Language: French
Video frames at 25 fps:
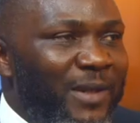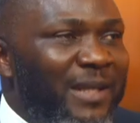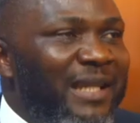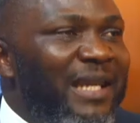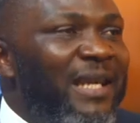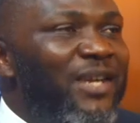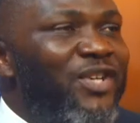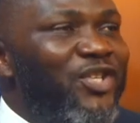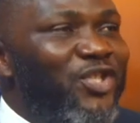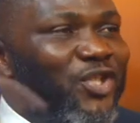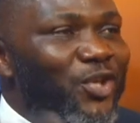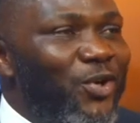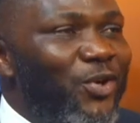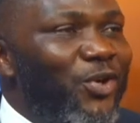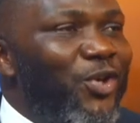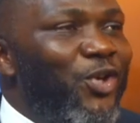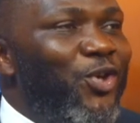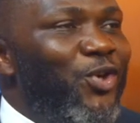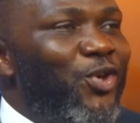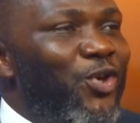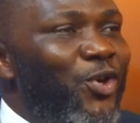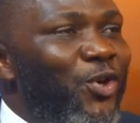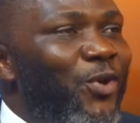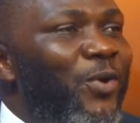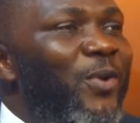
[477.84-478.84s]
des gens
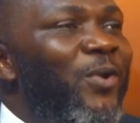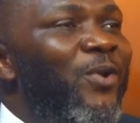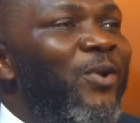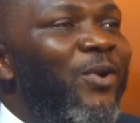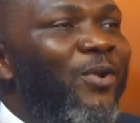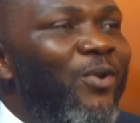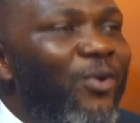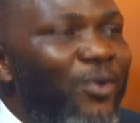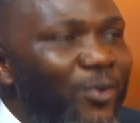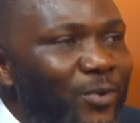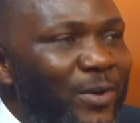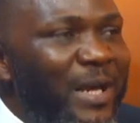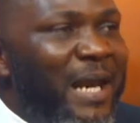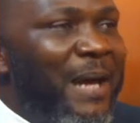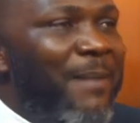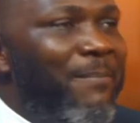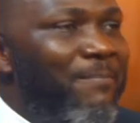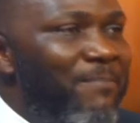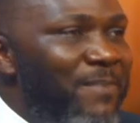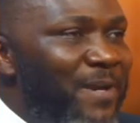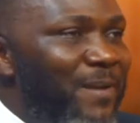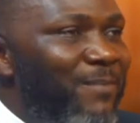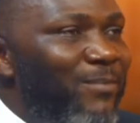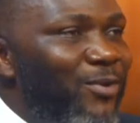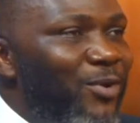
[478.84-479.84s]
qui ont lu la
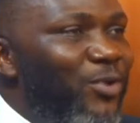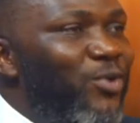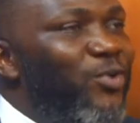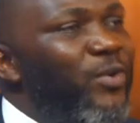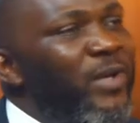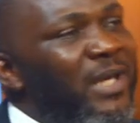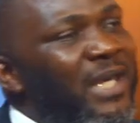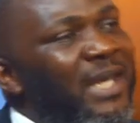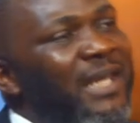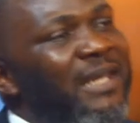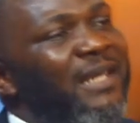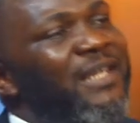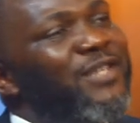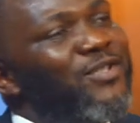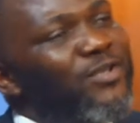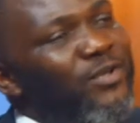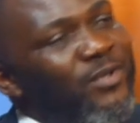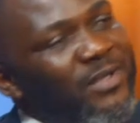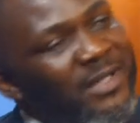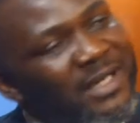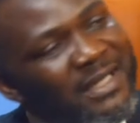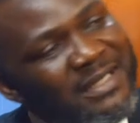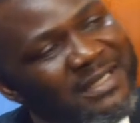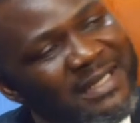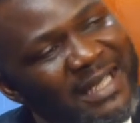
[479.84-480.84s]
Bible, qui ont écrit des,
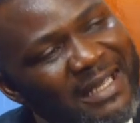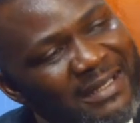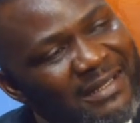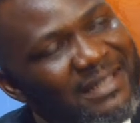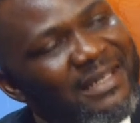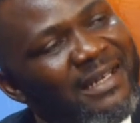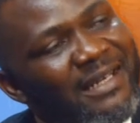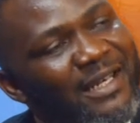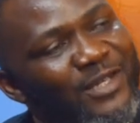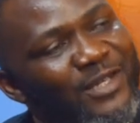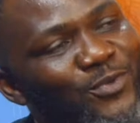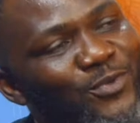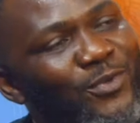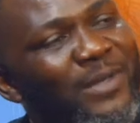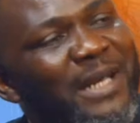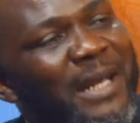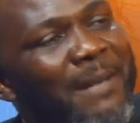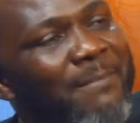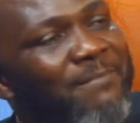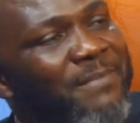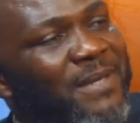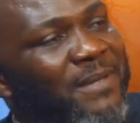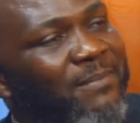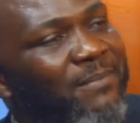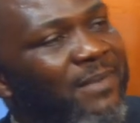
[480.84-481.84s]
des articles la
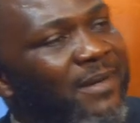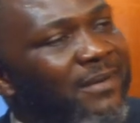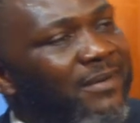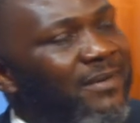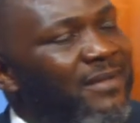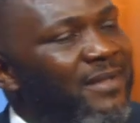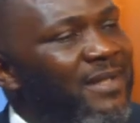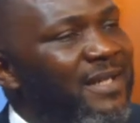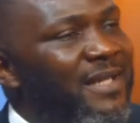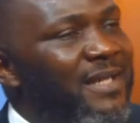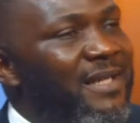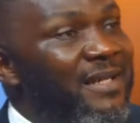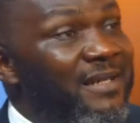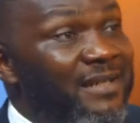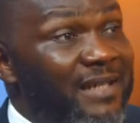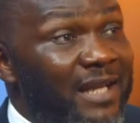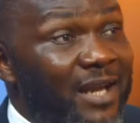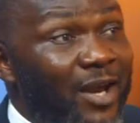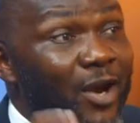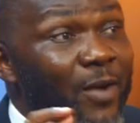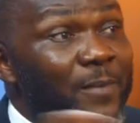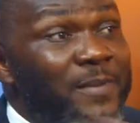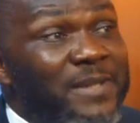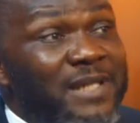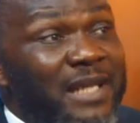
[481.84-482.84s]
Bible. C'est
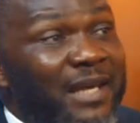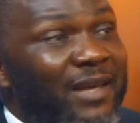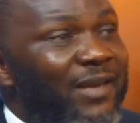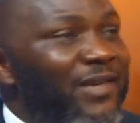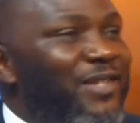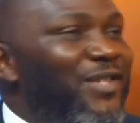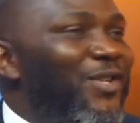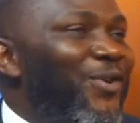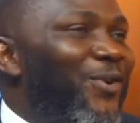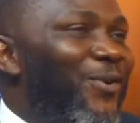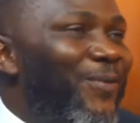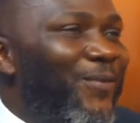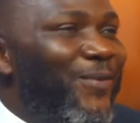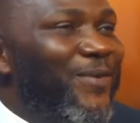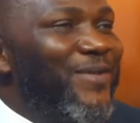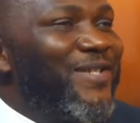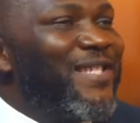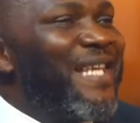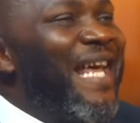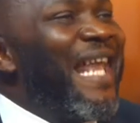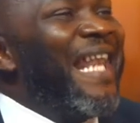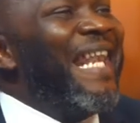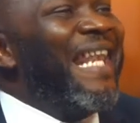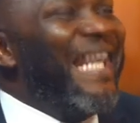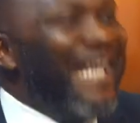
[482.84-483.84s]
comme ça que j'ai
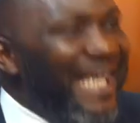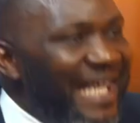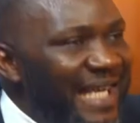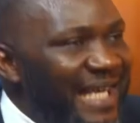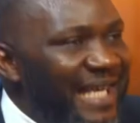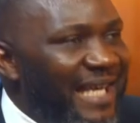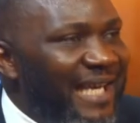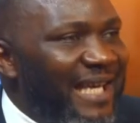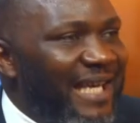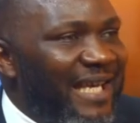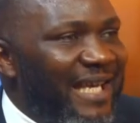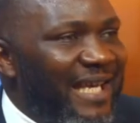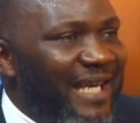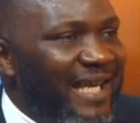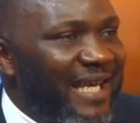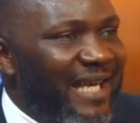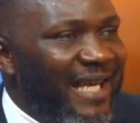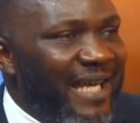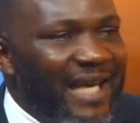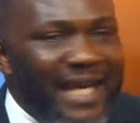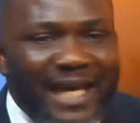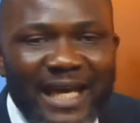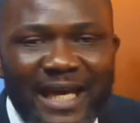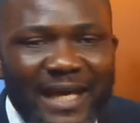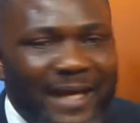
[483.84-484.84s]
commencé à lire.
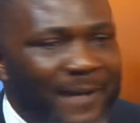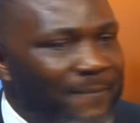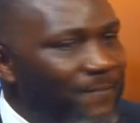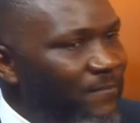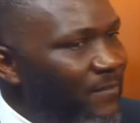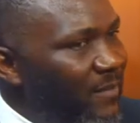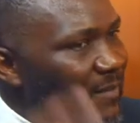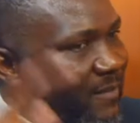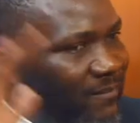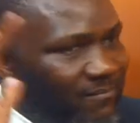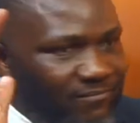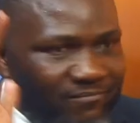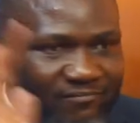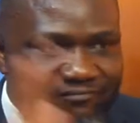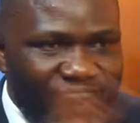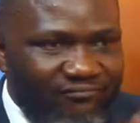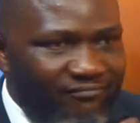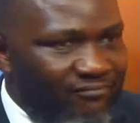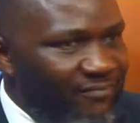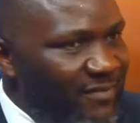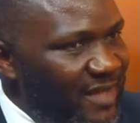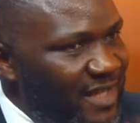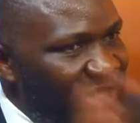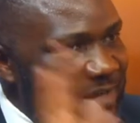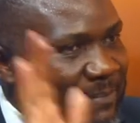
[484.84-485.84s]
Et
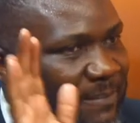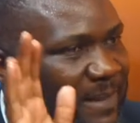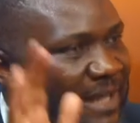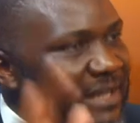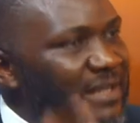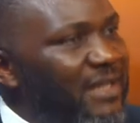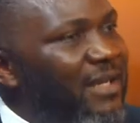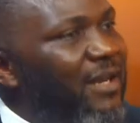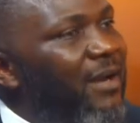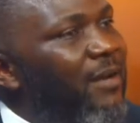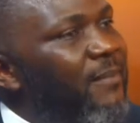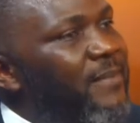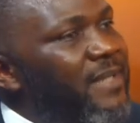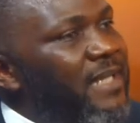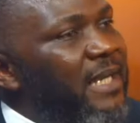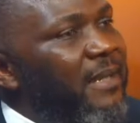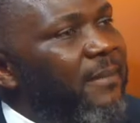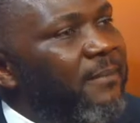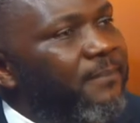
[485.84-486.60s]
c'est parti comme ça.